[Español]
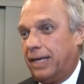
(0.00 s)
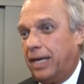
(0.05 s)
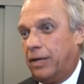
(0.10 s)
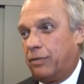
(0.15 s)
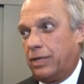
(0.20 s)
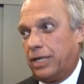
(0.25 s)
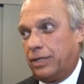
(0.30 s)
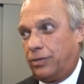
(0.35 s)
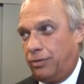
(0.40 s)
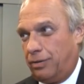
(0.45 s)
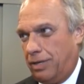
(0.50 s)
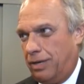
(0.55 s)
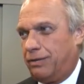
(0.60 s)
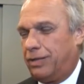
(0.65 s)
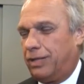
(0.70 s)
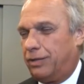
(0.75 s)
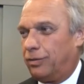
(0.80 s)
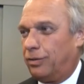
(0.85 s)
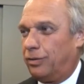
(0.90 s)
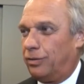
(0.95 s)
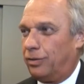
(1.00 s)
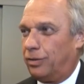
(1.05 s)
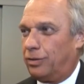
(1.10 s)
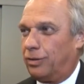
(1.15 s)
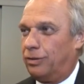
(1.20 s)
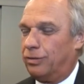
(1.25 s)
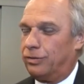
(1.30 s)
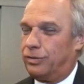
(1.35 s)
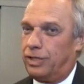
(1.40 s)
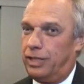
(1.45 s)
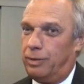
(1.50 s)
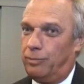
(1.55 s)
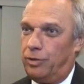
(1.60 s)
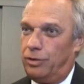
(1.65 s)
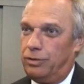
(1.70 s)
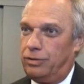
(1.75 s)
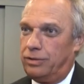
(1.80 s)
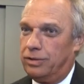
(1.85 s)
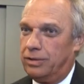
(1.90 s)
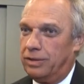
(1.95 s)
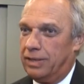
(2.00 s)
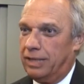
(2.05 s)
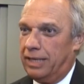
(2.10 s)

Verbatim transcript: en una ciudad donde todos nos conocemos